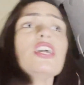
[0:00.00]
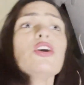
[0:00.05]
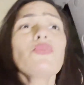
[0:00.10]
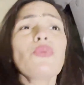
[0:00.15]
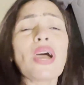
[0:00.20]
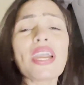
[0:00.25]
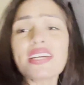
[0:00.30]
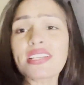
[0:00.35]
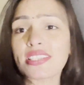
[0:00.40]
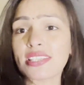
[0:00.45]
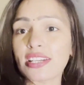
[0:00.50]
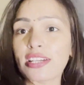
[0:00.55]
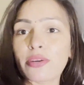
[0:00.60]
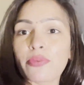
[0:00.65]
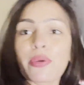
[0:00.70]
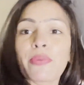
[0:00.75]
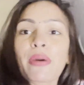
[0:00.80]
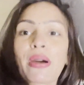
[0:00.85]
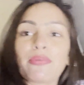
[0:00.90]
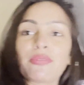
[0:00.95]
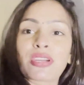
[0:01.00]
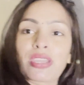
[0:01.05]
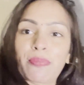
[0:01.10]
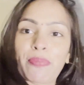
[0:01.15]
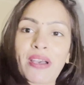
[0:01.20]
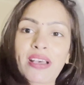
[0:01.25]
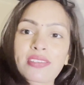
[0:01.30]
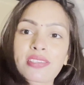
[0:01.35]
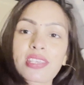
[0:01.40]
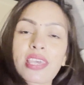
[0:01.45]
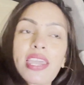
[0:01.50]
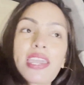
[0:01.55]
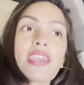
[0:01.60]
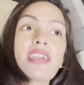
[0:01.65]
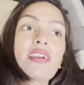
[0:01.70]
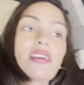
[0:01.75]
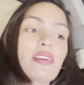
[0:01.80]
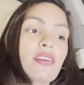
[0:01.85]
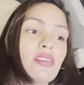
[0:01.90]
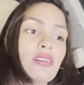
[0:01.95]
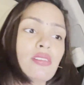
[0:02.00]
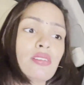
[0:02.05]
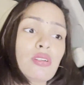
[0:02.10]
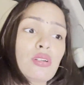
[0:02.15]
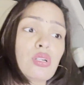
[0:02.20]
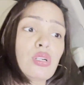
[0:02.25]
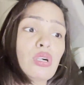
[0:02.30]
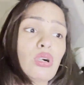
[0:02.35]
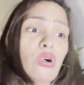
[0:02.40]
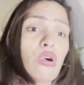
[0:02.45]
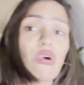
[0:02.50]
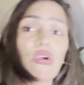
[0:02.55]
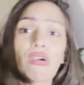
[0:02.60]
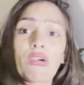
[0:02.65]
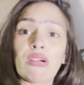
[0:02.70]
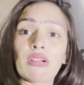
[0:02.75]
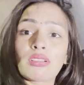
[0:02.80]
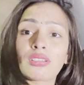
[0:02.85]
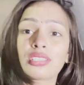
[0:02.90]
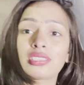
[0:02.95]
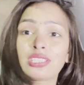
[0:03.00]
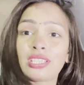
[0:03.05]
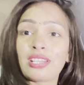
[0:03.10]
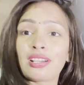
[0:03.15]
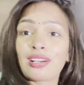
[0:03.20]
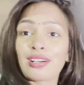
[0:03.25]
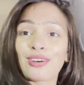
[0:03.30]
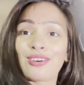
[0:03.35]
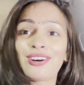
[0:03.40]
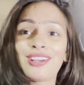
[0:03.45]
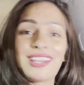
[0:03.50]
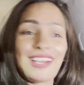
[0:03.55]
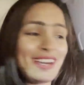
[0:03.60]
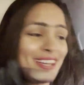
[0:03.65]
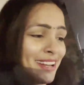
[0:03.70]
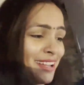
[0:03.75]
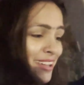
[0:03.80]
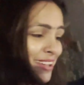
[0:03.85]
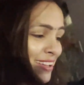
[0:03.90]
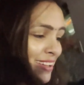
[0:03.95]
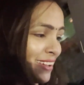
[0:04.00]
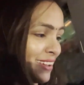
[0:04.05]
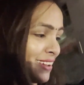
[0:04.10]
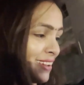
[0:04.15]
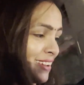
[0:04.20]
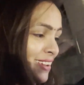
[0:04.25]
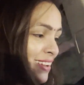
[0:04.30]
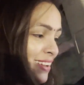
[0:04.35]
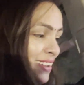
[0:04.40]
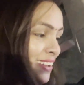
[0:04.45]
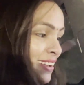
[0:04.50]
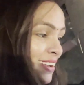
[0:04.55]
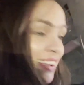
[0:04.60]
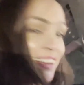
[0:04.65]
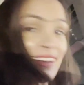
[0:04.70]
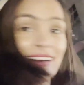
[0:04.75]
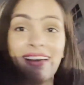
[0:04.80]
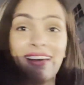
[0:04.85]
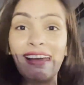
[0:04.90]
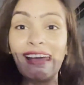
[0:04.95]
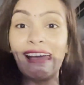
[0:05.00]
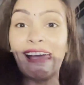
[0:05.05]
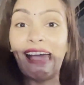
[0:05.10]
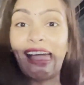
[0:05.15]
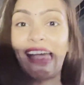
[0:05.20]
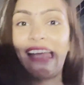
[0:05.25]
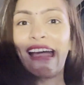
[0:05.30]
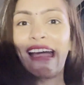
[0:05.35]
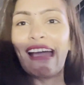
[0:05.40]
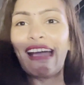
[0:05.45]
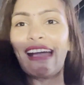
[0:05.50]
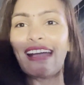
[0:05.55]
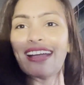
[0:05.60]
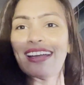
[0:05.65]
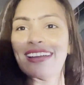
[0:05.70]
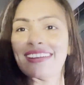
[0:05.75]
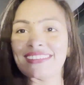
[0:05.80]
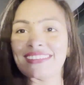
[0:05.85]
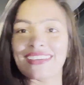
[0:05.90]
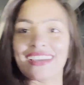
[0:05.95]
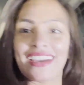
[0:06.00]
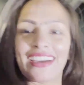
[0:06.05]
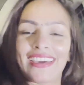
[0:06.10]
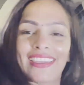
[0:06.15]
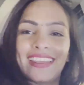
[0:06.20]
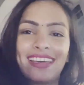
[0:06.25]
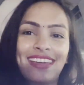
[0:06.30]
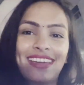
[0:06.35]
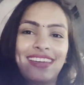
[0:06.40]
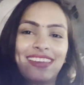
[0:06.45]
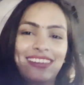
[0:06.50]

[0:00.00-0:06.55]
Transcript: व्हाइट शर्ट भी बाबू के पास है ओ, किसी का कॉल आ रहा है घर से आ रहा